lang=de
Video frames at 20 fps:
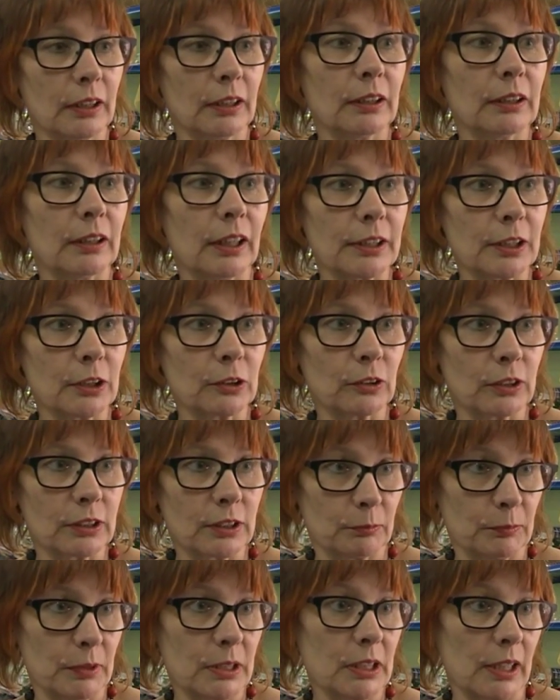an den
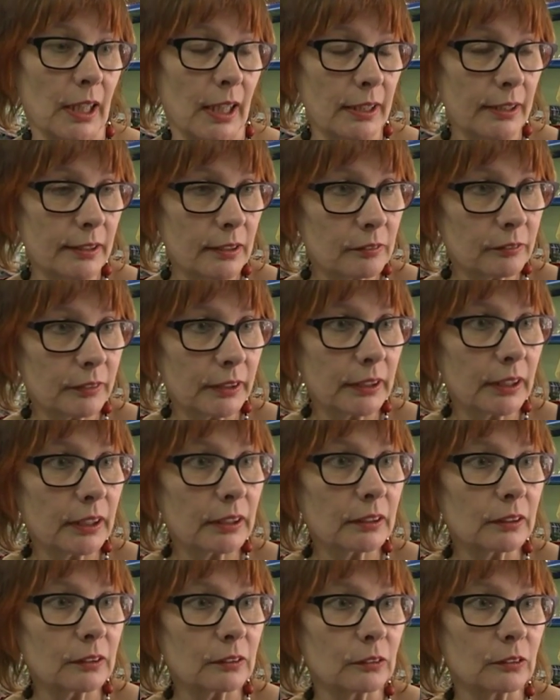Kosten beteiligen
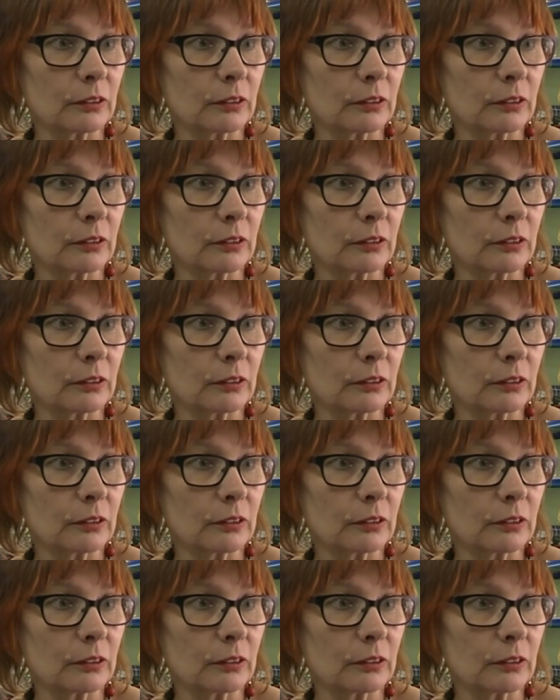werden.